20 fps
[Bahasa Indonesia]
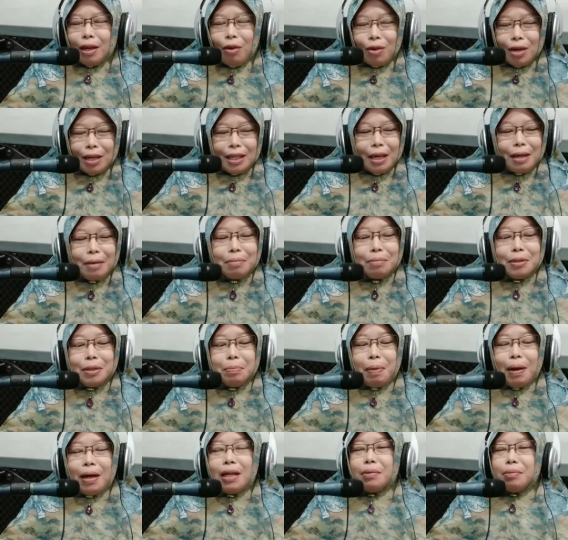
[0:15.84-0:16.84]
orang yang
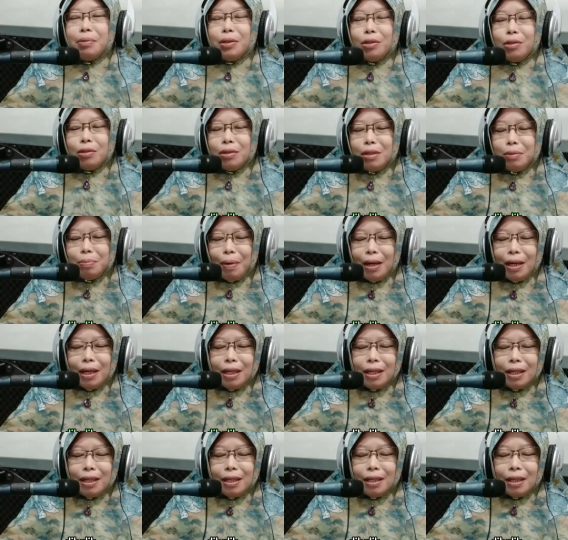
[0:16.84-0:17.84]
dibalik
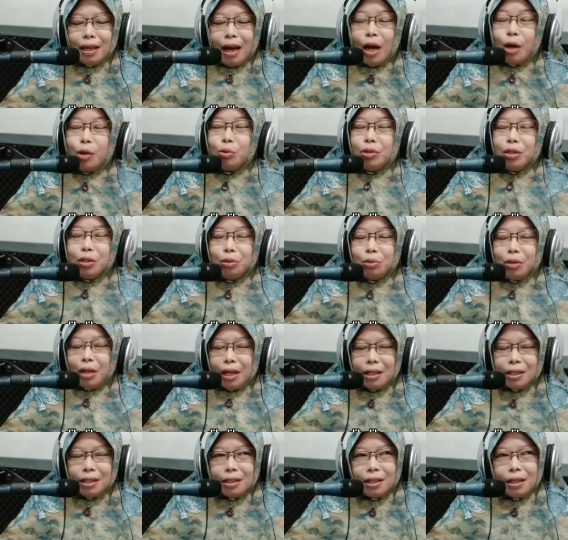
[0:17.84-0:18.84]
dibalik akun itu
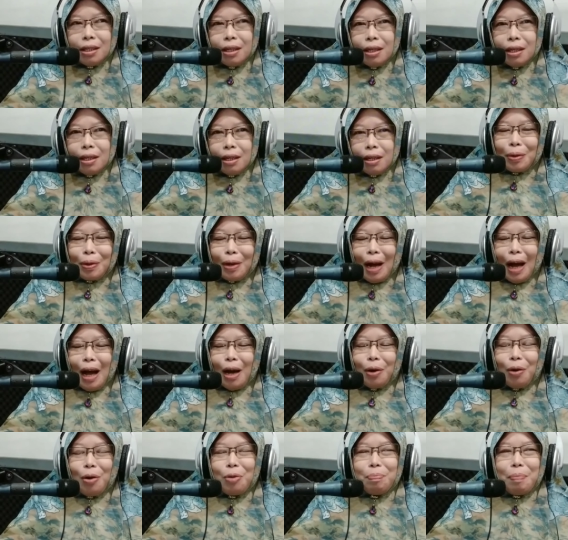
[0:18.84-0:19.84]
tadi iya, iya nah,
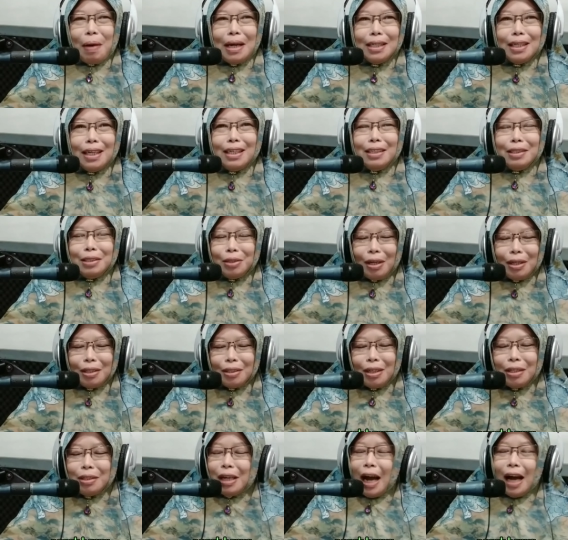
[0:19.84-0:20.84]
iya. korbannya ini
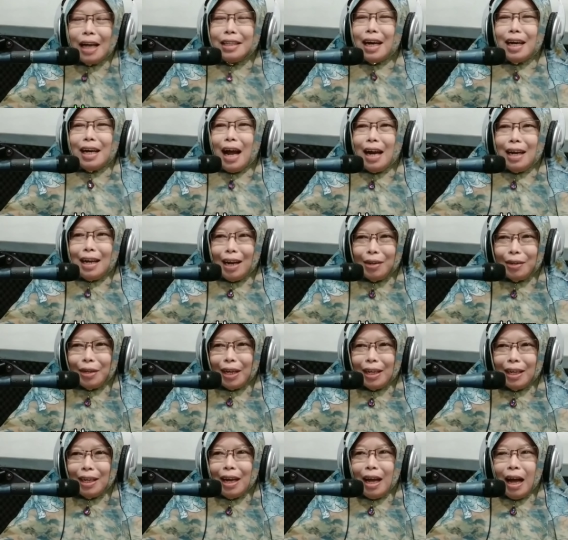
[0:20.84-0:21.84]
saling nggak hanya anak-anak loh
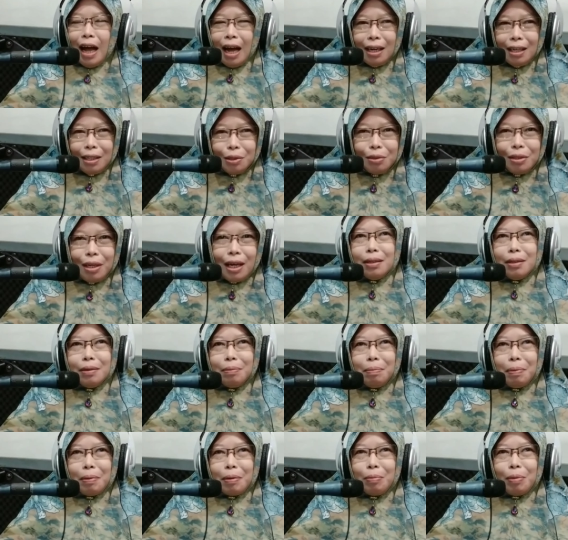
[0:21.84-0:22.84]
ya iya. ada juga
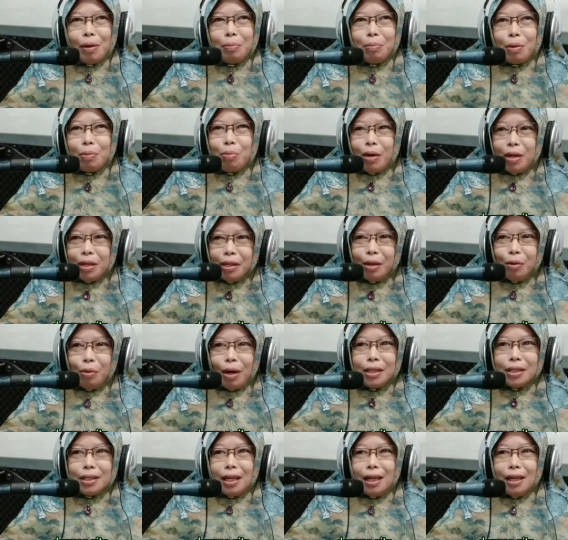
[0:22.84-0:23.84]
perempuan-perempuan
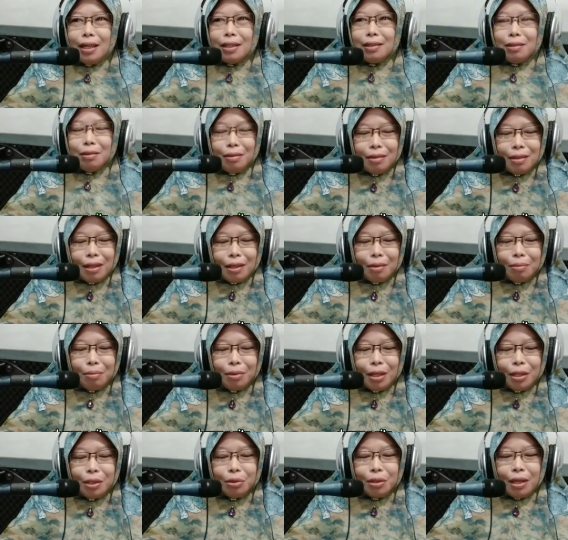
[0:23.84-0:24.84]
dewasa gitu yang
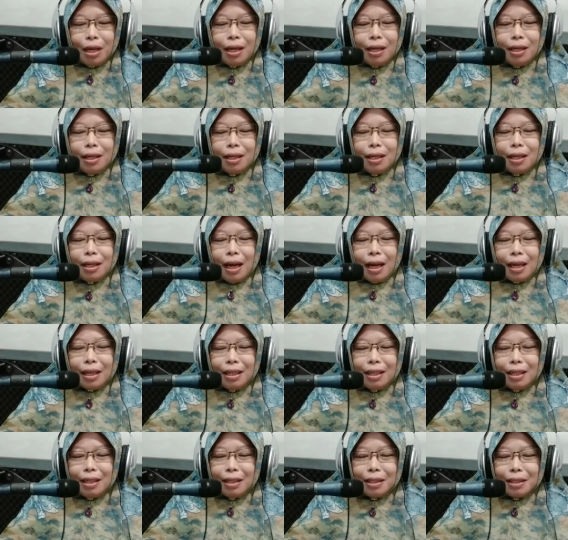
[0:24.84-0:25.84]
kemudian juga
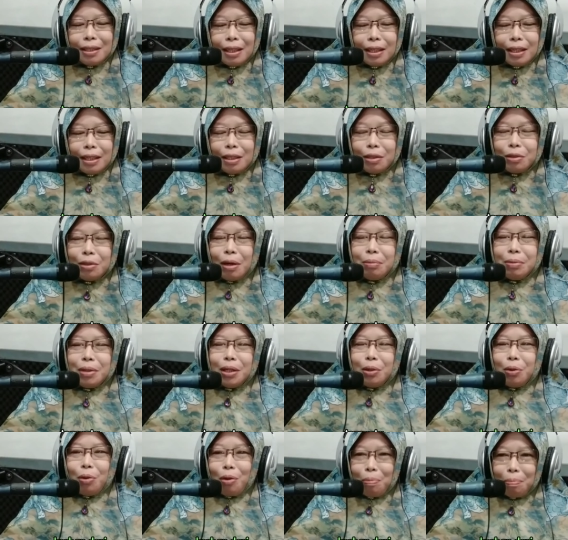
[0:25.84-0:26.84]
akhirnya ternyata juga
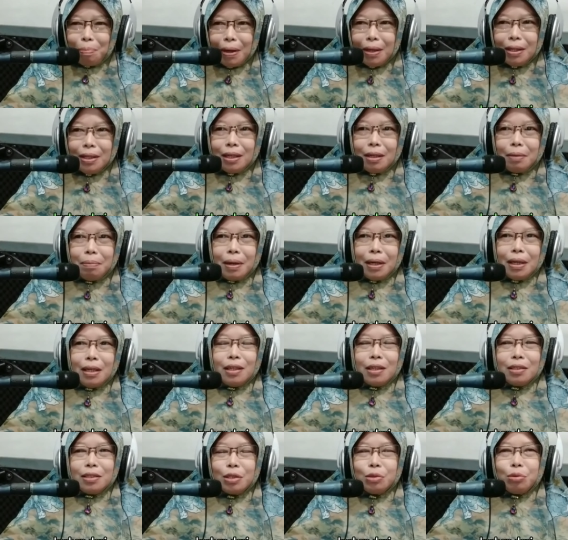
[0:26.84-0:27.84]
menjadi korban iya, dari
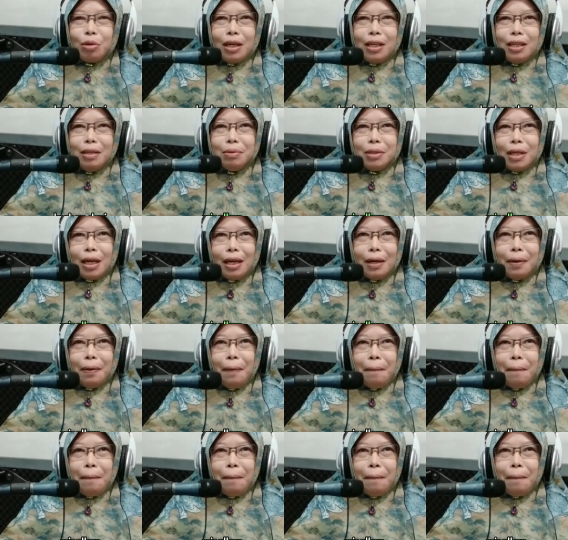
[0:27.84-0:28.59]
predator seksual ini misalkan